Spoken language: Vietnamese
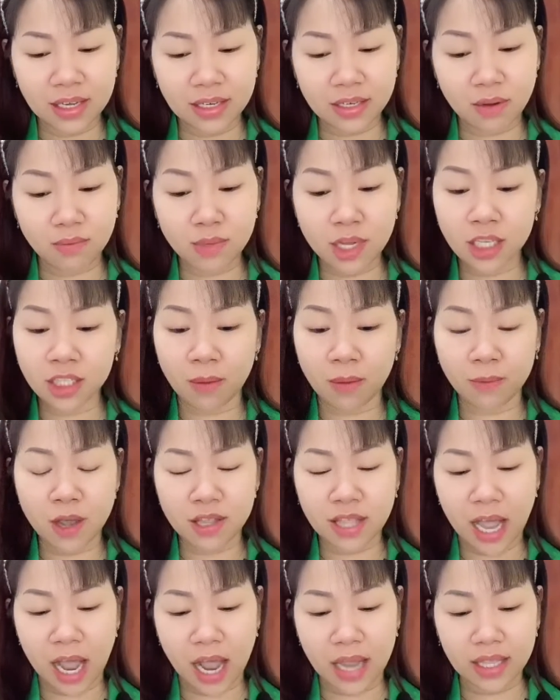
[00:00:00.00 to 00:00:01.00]
Trong dân tộc
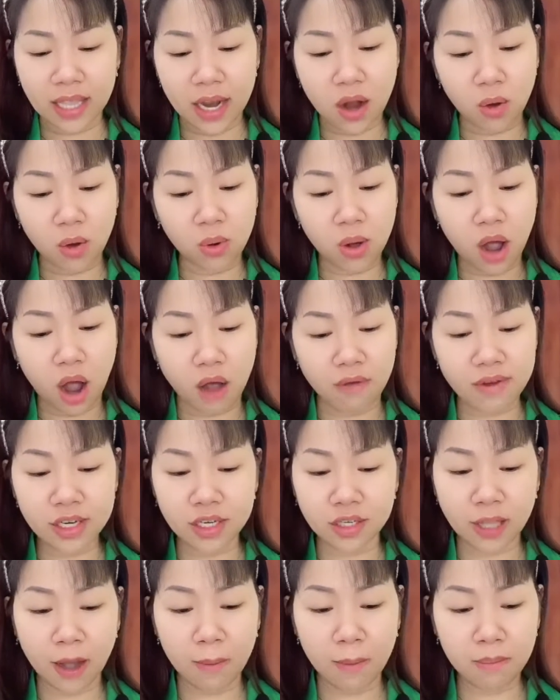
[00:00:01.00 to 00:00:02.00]
Do Thái, thái độ của họ với
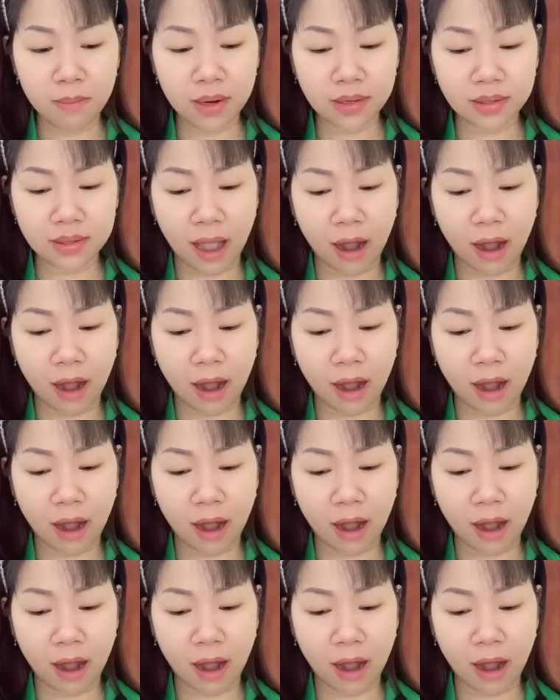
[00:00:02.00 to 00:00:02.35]
sự thông minh,